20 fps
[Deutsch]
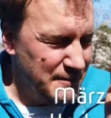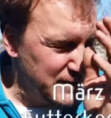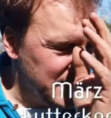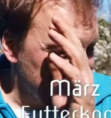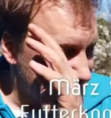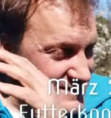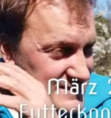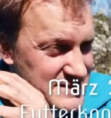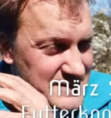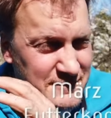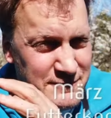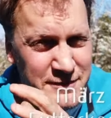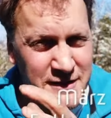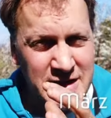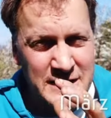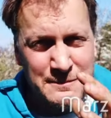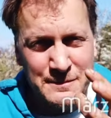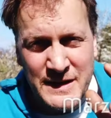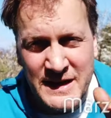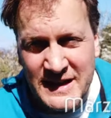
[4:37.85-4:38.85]
aber es,
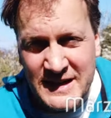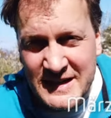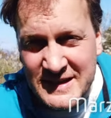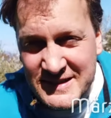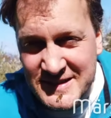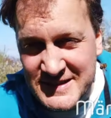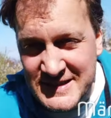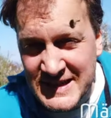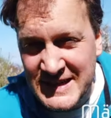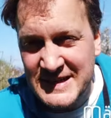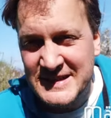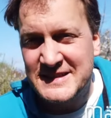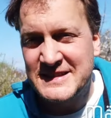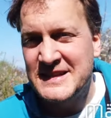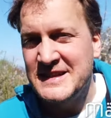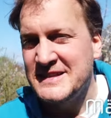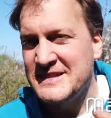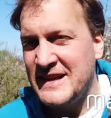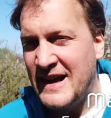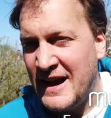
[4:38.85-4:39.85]
für die Bienen zieht
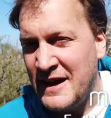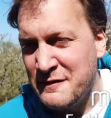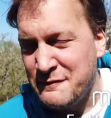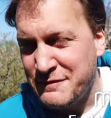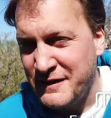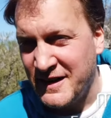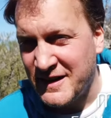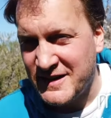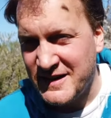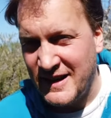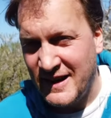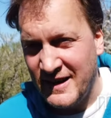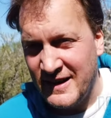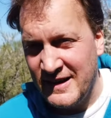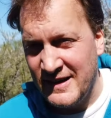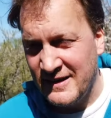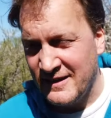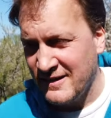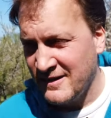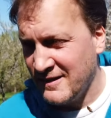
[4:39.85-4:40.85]
sich's einfach
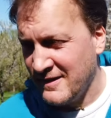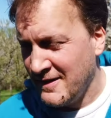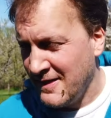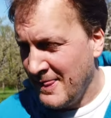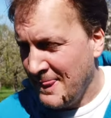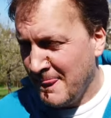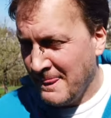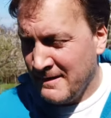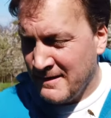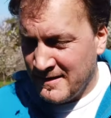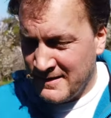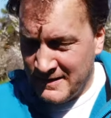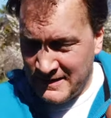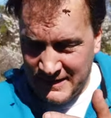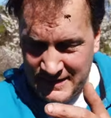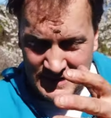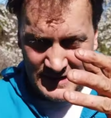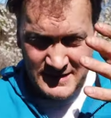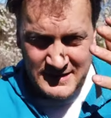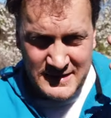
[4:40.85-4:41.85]
dahin.
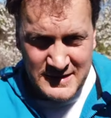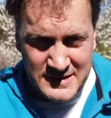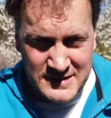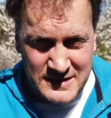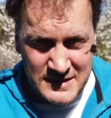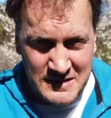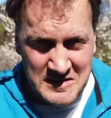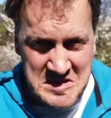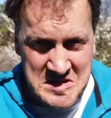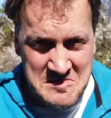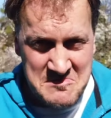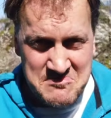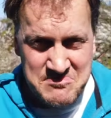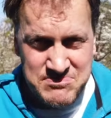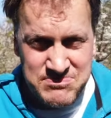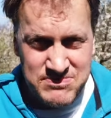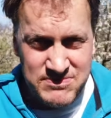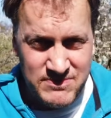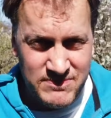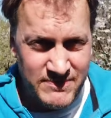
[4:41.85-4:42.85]
Ne, das ist, äh,
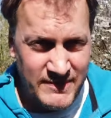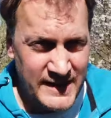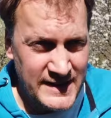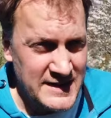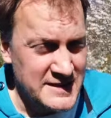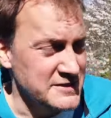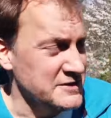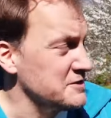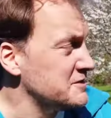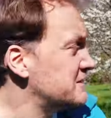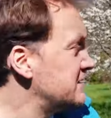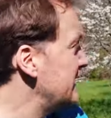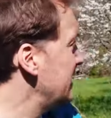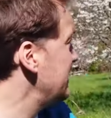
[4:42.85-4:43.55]
wenn ihr so